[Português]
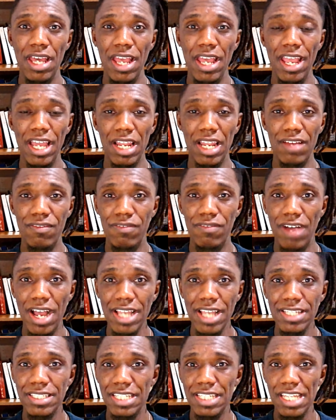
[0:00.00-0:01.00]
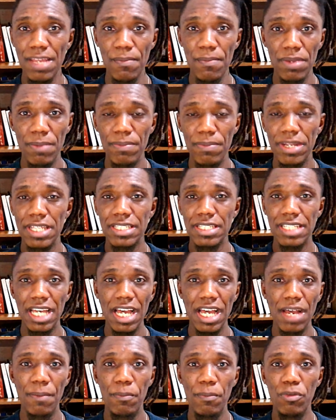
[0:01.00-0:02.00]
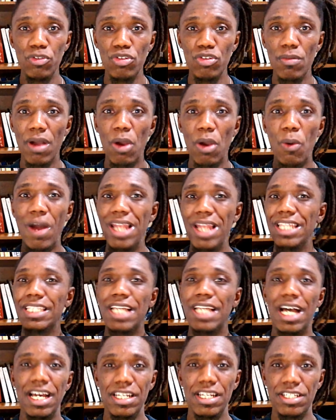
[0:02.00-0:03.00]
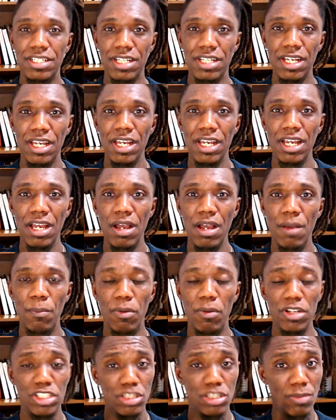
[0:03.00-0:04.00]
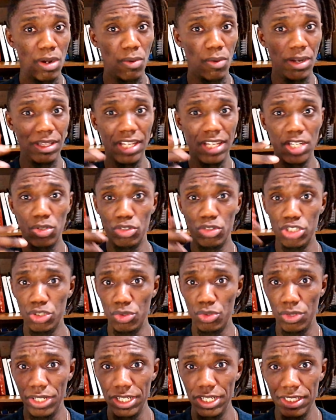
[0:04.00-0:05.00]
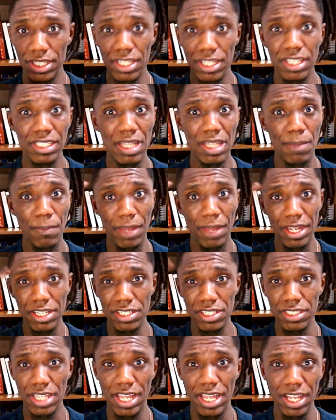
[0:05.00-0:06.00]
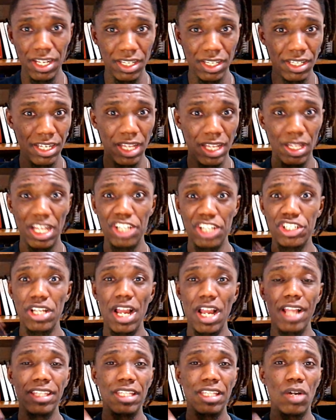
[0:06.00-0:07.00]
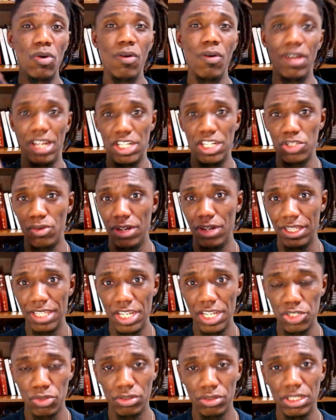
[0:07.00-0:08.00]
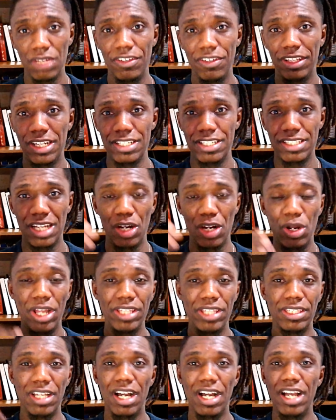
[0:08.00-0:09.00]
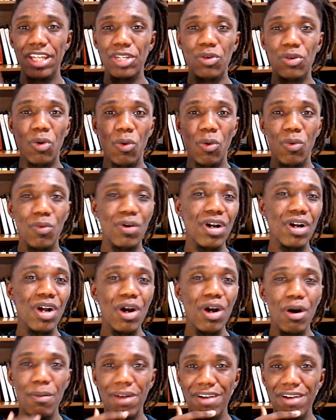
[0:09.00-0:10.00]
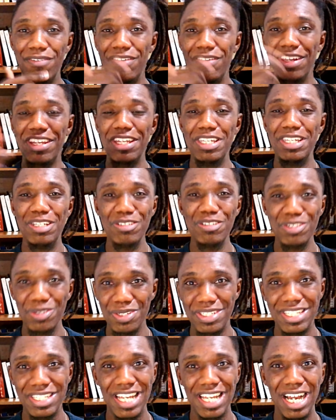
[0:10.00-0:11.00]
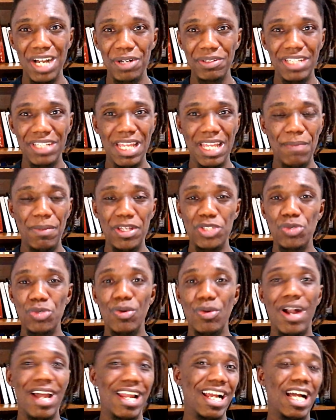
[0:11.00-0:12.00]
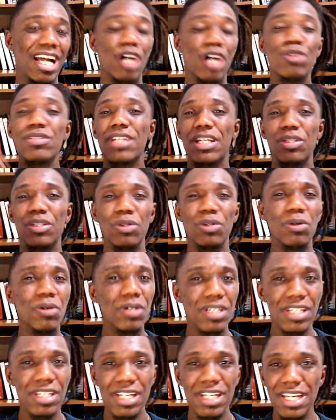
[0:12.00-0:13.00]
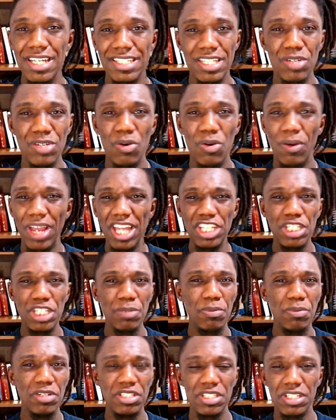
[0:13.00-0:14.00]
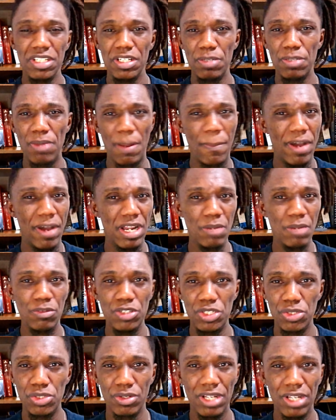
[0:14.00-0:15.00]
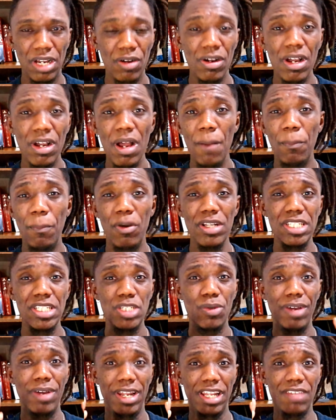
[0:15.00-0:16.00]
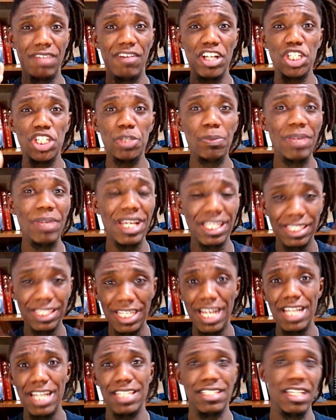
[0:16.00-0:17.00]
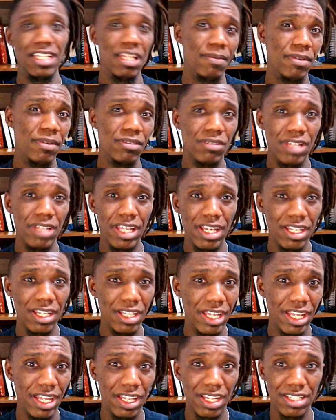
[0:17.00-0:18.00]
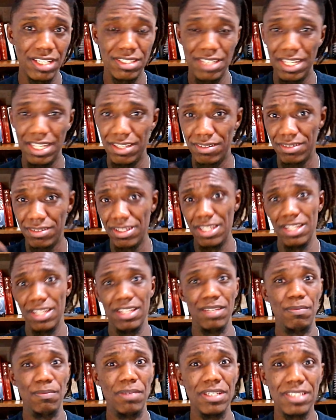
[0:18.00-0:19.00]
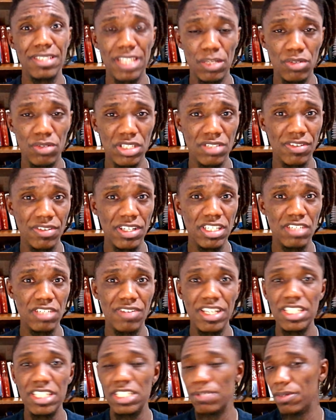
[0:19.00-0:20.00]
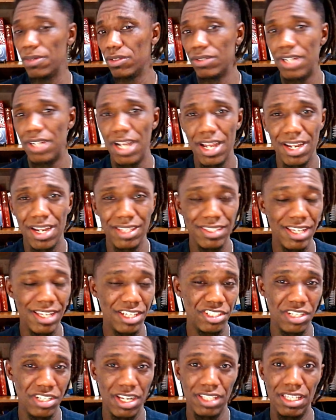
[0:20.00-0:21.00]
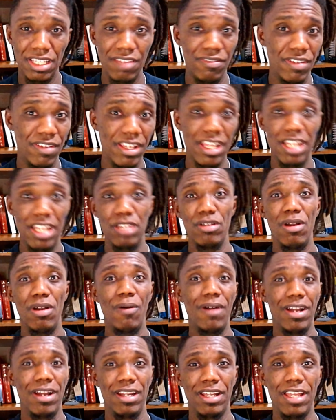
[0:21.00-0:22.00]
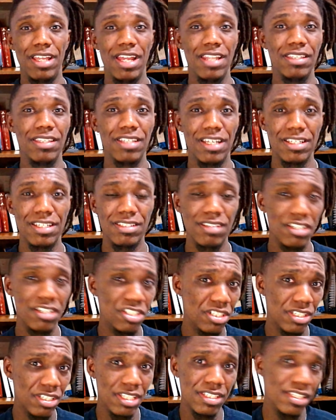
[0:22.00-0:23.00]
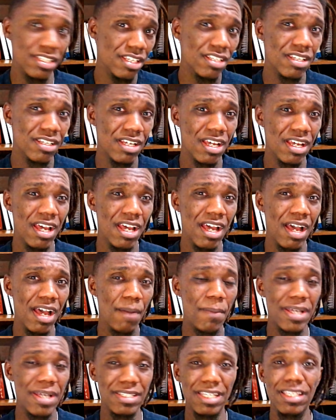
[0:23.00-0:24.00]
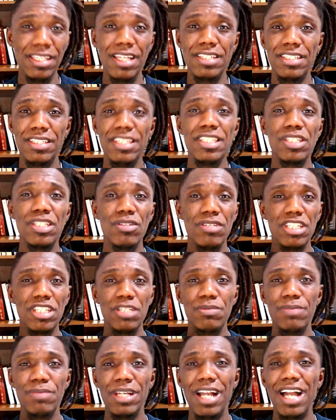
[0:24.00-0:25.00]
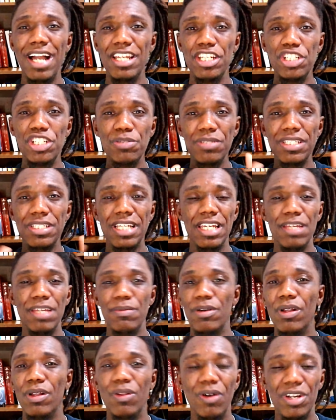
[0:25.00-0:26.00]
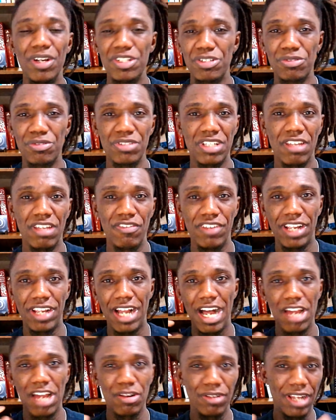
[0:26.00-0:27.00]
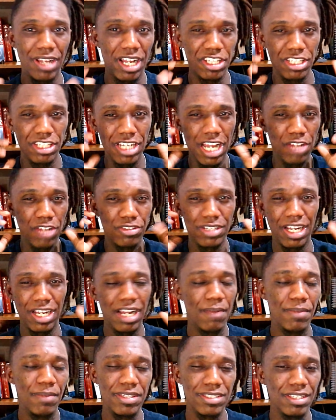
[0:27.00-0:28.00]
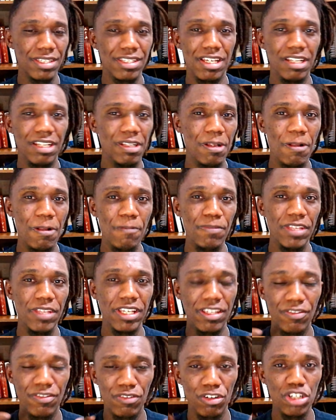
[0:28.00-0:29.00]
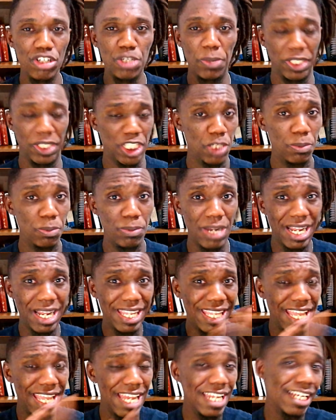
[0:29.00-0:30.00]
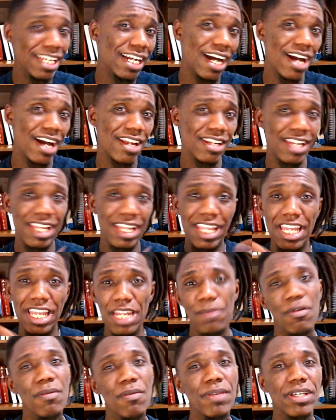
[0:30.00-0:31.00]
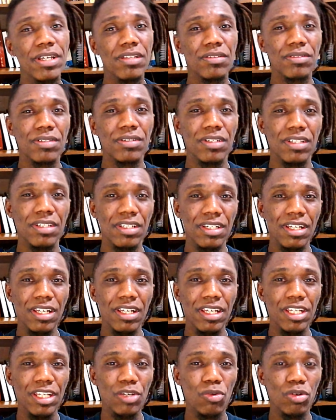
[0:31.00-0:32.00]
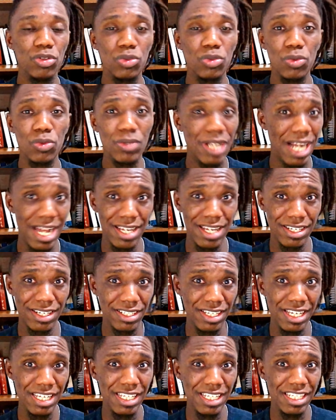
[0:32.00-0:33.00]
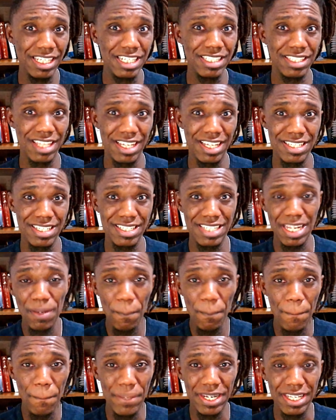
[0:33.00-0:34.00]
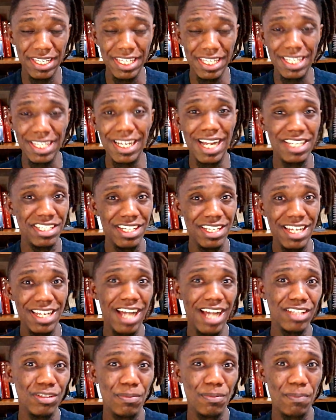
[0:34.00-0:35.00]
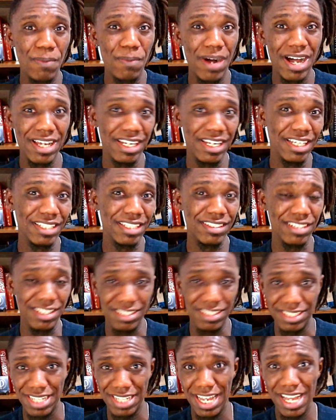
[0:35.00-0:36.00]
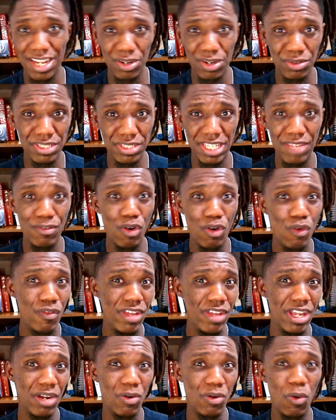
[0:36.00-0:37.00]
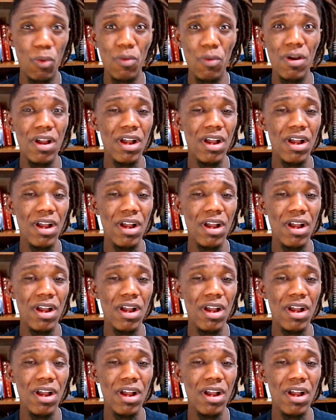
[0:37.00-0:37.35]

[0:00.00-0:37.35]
Ela vai sempre prezar por uma qualidade, pode ser uma qualidade construída na mente dela, ela achar que tá com um cara de qualidade quando na verdade tá, tá aí com uma fake news social, de repente um cara causador, sem qualquer tipo de, de preparo emocional, pode ser o cara que vai despertar essa libido nela e ela sem pensar duas vezes vai em cima do cara até achar, até ver que ele não é o cara que era interessante? Sim, mas ainda assim são esses mecanismos aí biológicos que ficaram engatilhados na cabeça dela e que foram despertados por aquele cara naquele momento enquanto o cara está sempre engatilhado para transar ou se envolver com